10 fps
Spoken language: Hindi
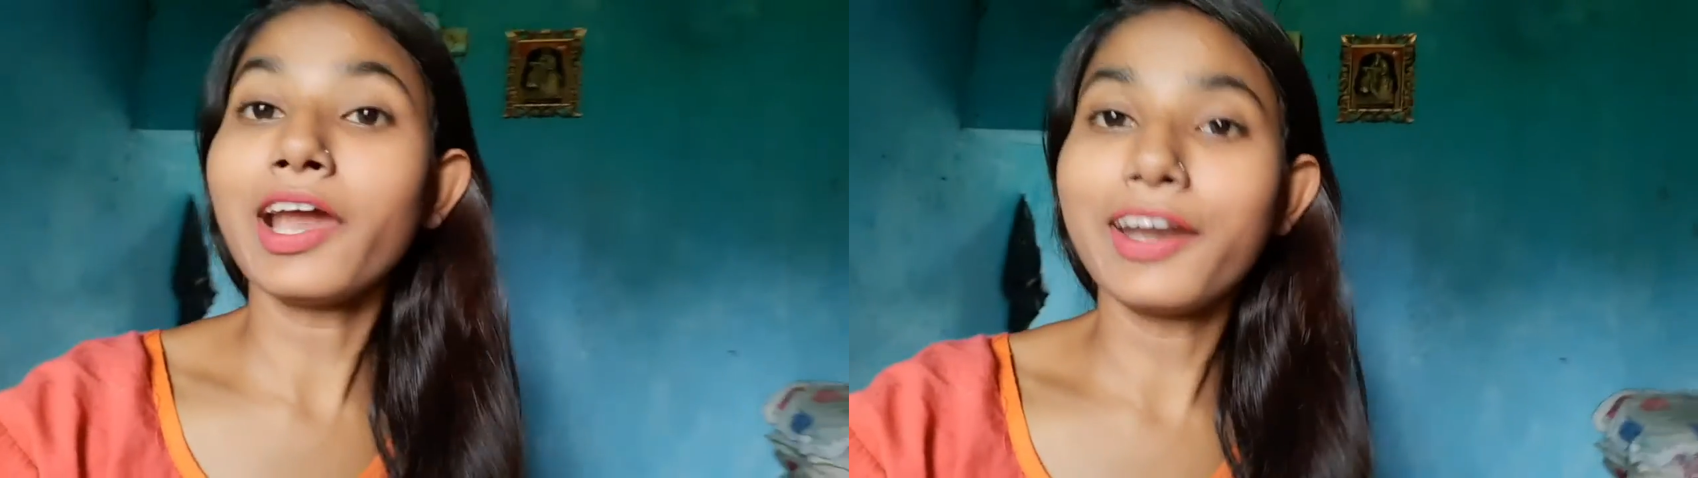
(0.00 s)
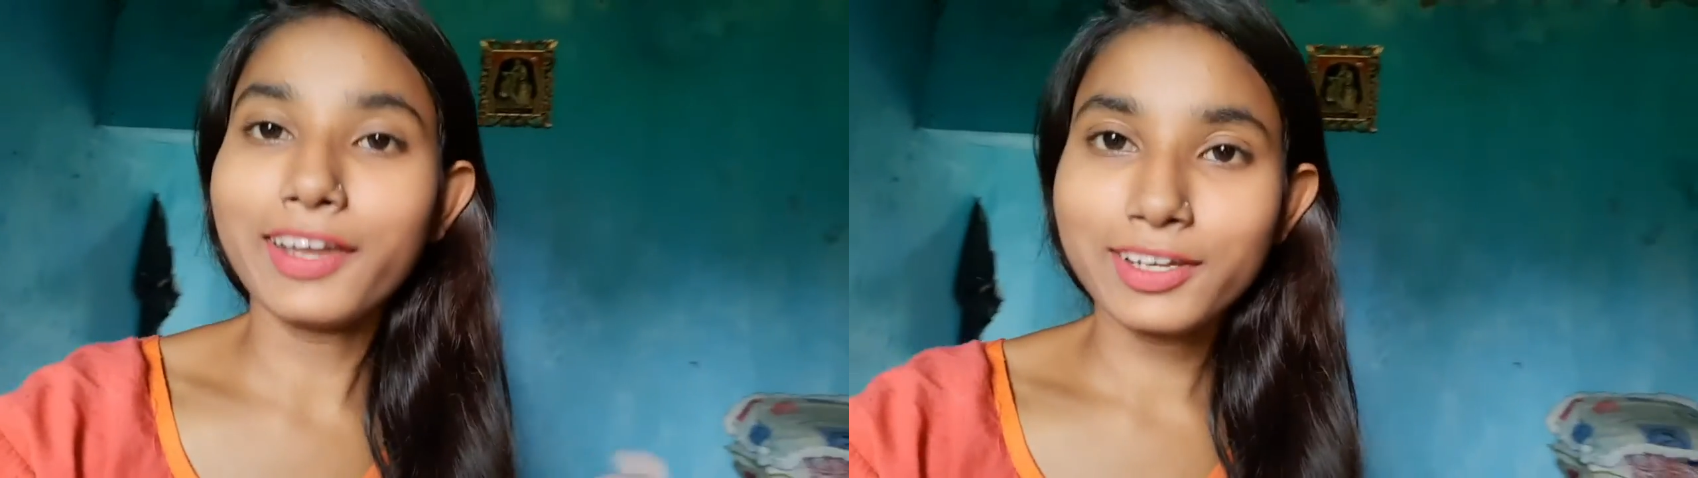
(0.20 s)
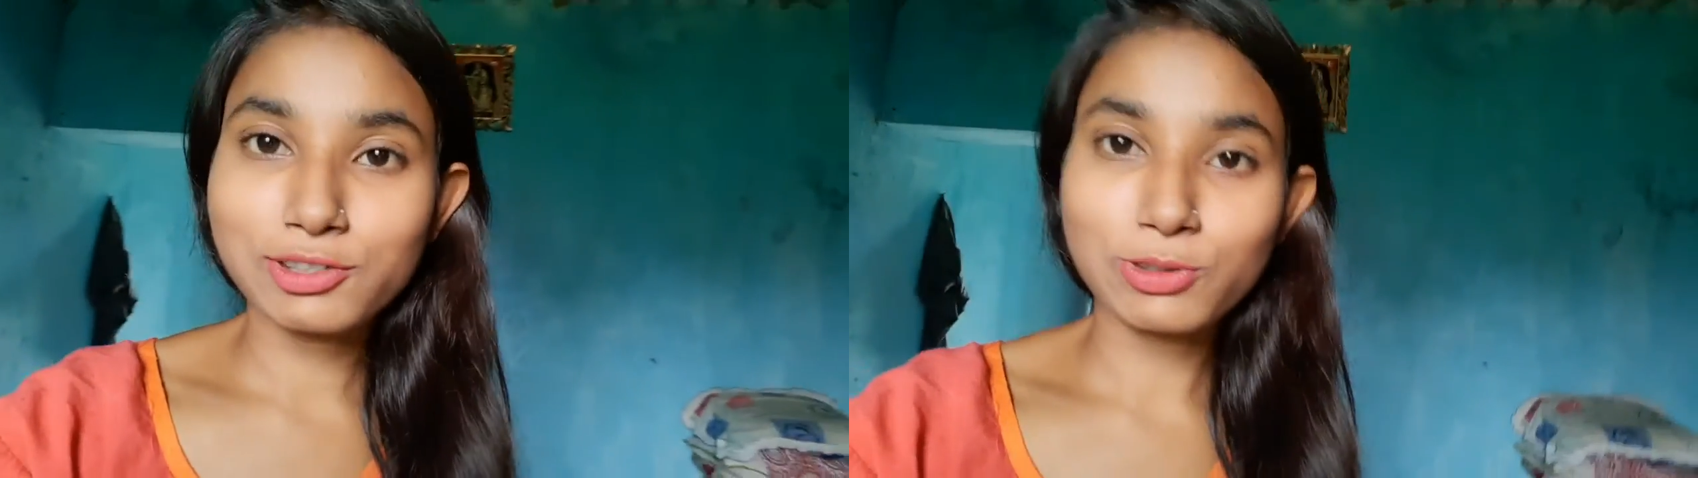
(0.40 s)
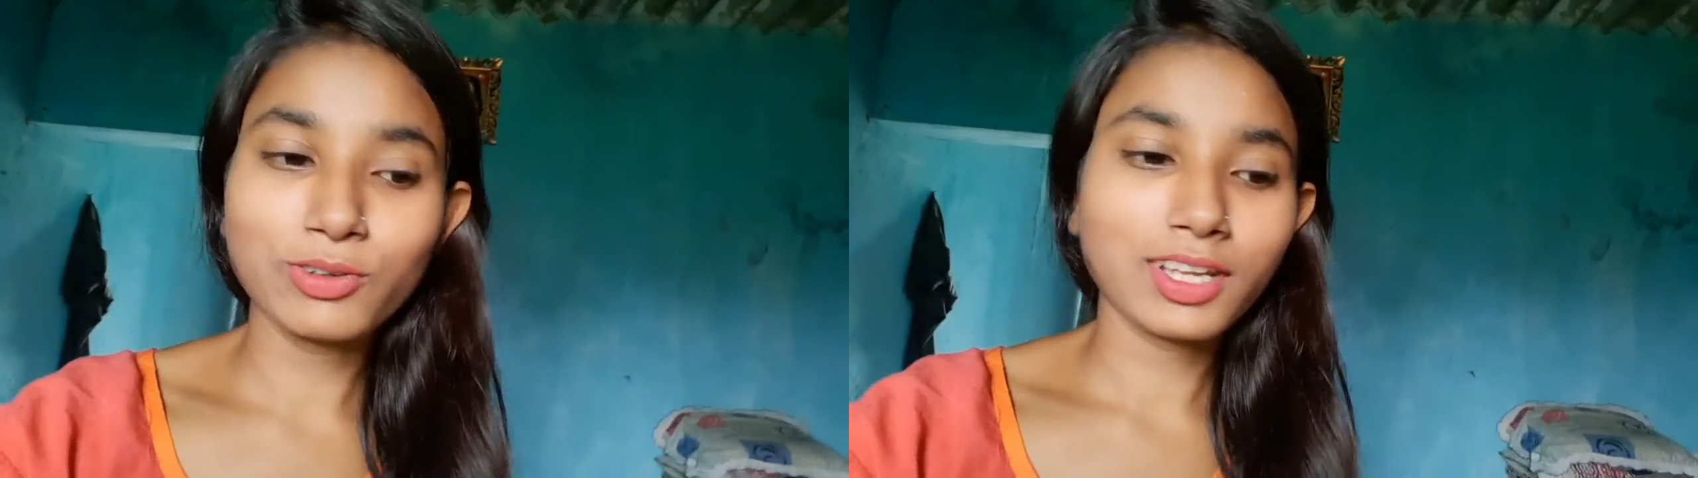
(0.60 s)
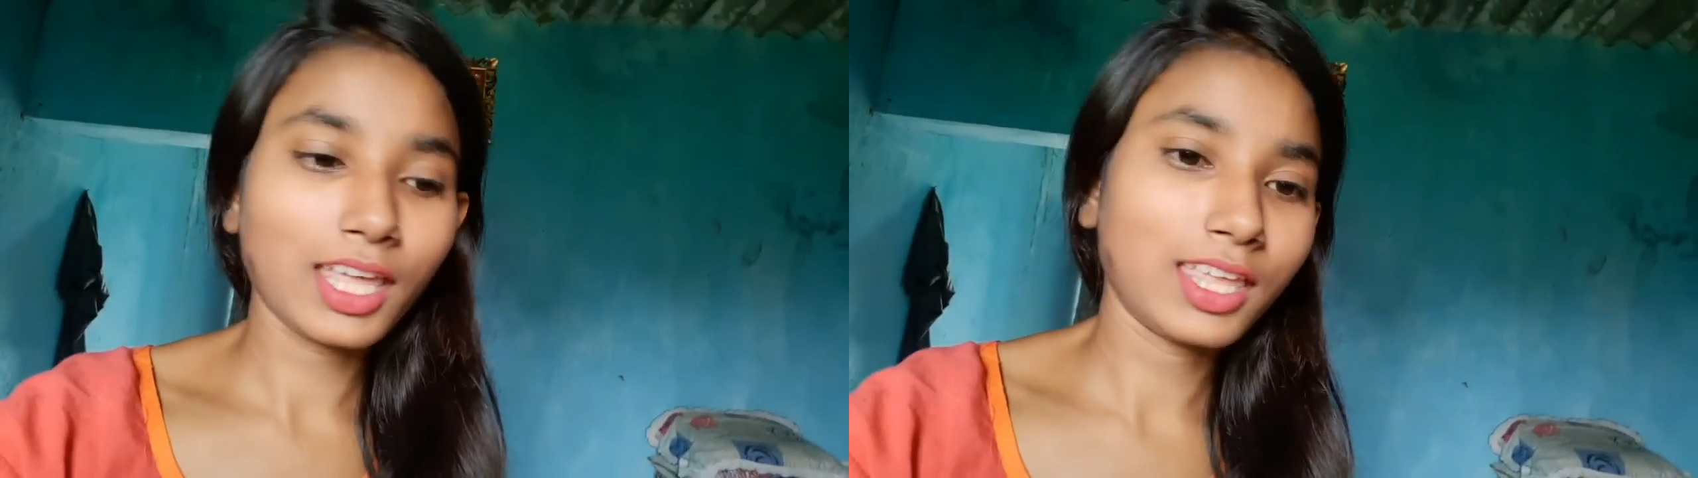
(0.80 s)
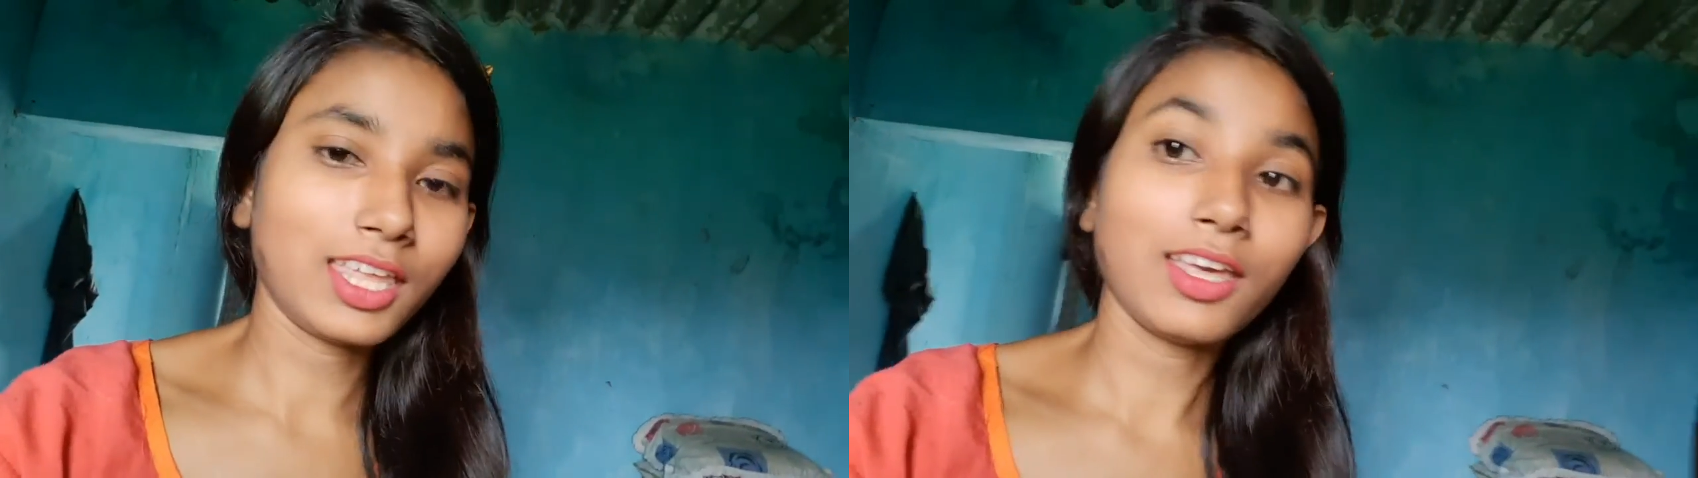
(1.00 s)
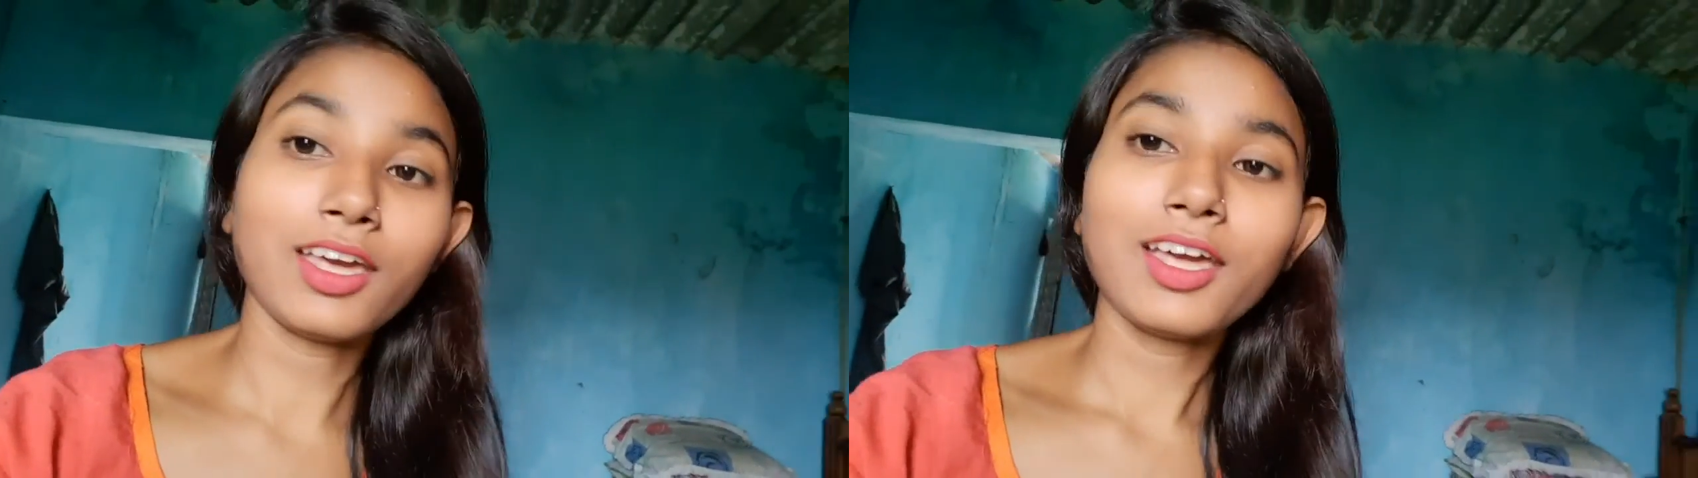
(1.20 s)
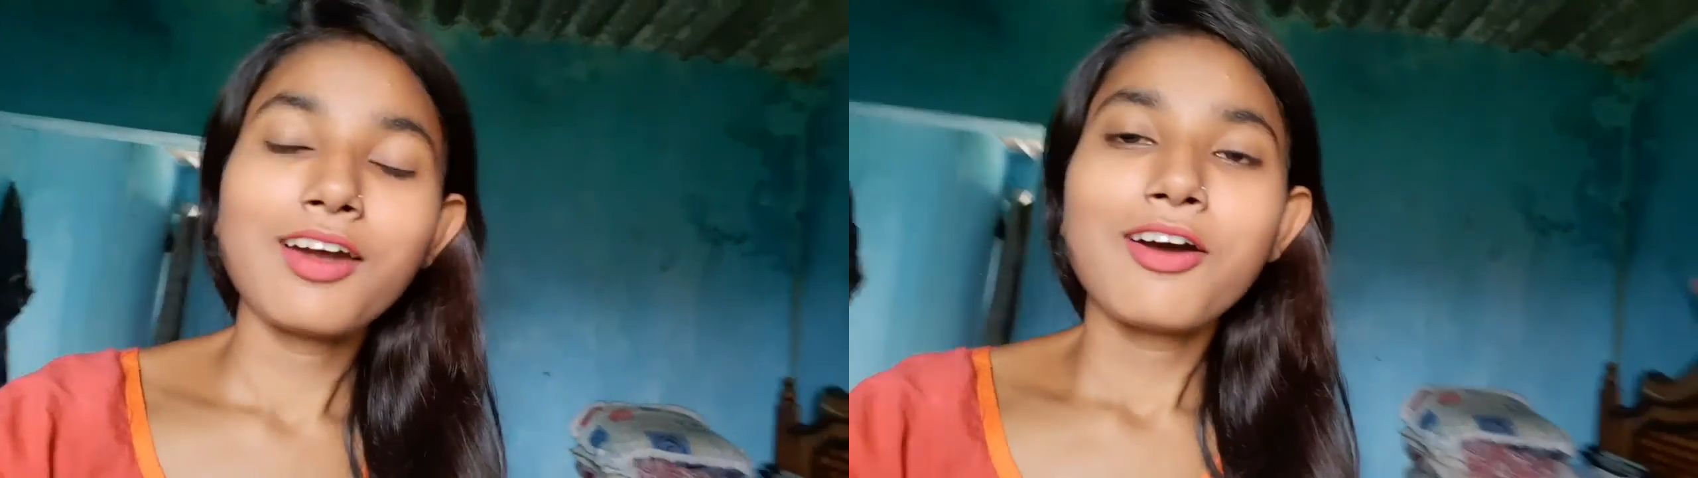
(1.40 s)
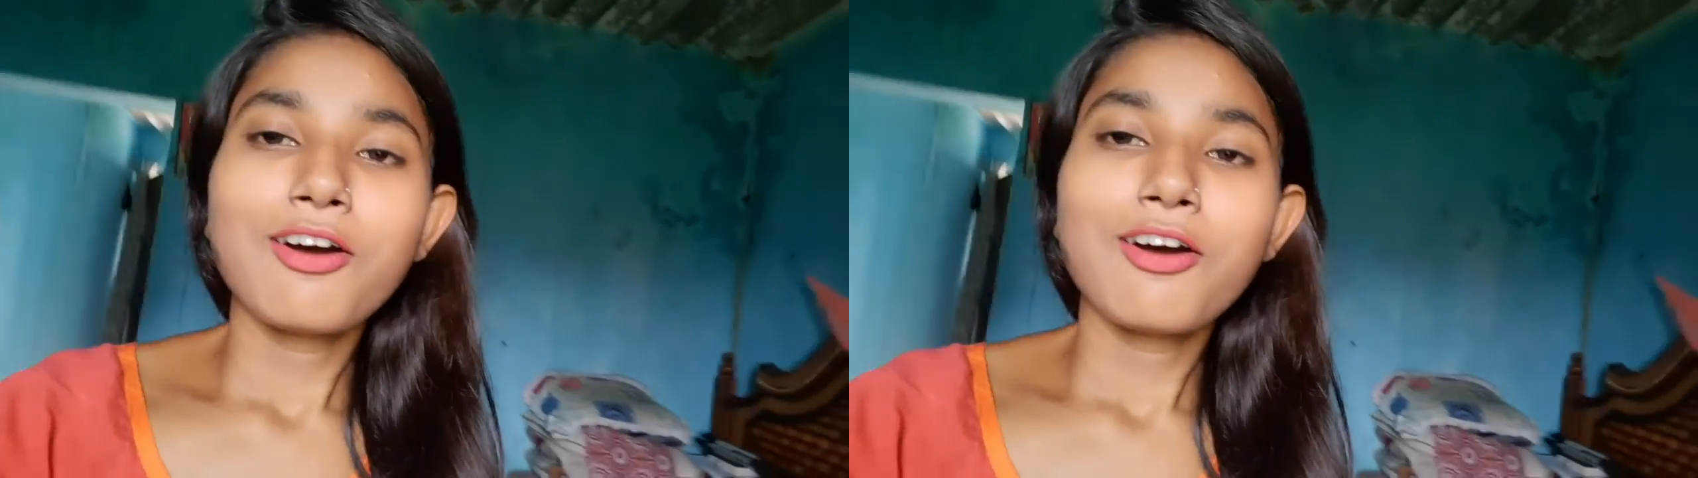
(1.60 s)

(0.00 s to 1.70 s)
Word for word: एंडिंग शूट नहीं की है